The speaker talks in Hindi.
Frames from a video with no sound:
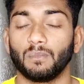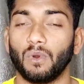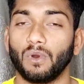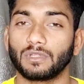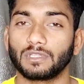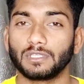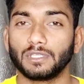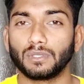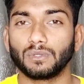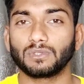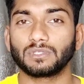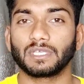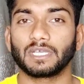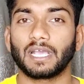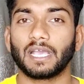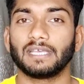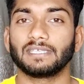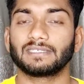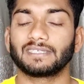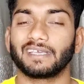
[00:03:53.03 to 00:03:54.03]
बहुत दिनों
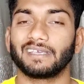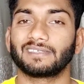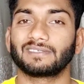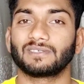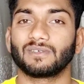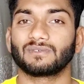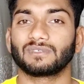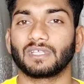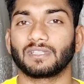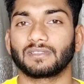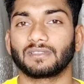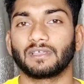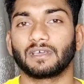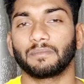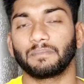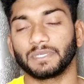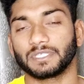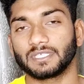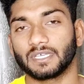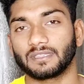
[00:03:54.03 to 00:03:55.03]
से गाइज
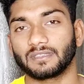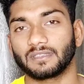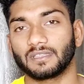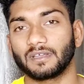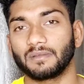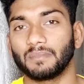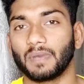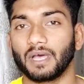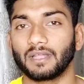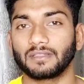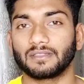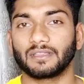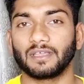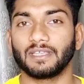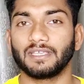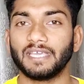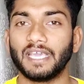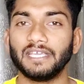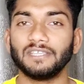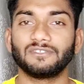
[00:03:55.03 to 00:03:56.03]
170, पचहत्तर
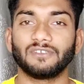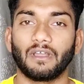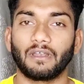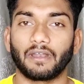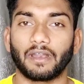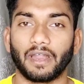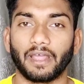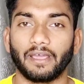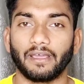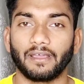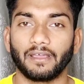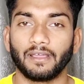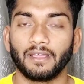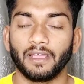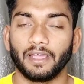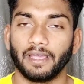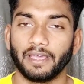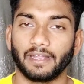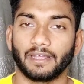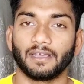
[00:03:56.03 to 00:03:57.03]
बहत्तर यही चल रहा है
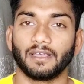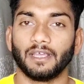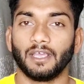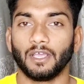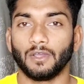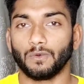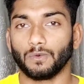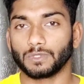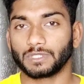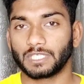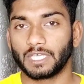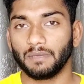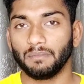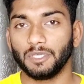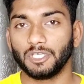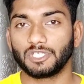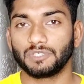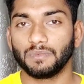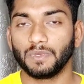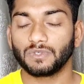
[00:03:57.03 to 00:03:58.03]
है ना उसके
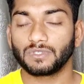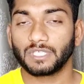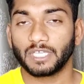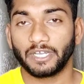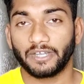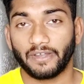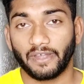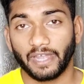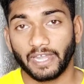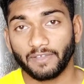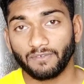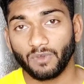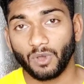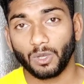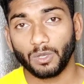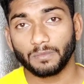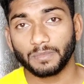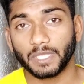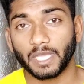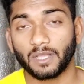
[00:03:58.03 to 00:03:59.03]
बीच में उसकी ट्रेडिंग
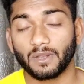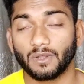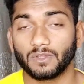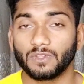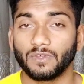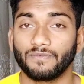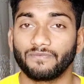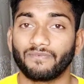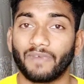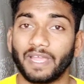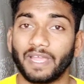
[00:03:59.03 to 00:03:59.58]
वॉल्यूम देख लो तो